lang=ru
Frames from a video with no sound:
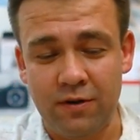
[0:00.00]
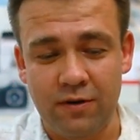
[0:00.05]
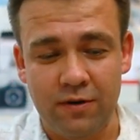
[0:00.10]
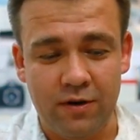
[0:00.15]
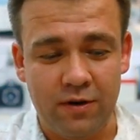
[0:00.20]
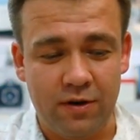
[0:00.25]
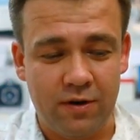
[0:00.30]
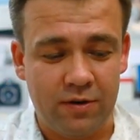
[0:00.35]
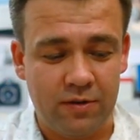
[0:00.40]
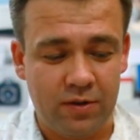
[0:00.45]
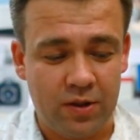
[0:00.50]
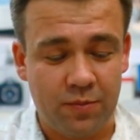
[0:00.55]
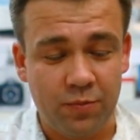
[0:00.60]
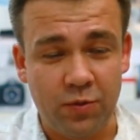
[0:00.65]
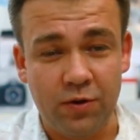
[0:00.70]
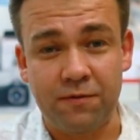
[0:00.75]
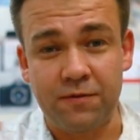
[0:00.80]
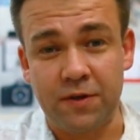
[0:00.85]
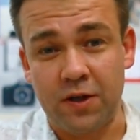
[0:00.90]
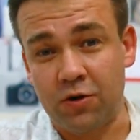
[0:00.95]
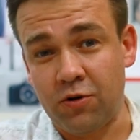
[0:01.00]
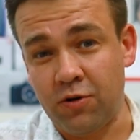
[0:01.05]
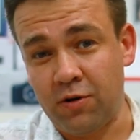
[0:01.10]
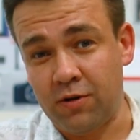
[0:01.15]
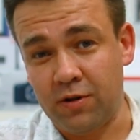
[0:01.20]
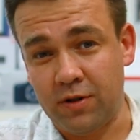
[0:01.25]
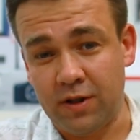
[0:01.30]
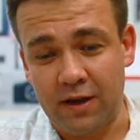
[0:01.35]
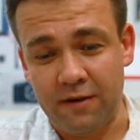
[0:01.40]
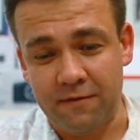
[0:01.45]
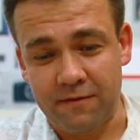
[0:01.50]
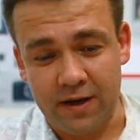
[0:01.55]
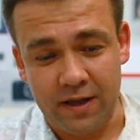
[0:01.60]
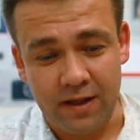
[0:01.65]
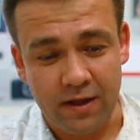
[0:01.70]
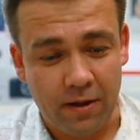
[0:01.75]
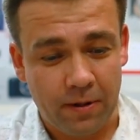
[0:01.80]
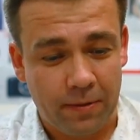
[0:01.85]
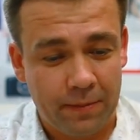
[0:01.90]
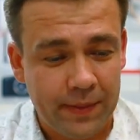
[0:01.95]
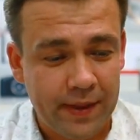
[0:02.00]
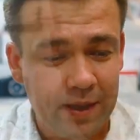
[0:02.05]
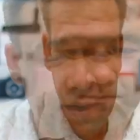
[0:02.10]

а, на мой второй лайв-канал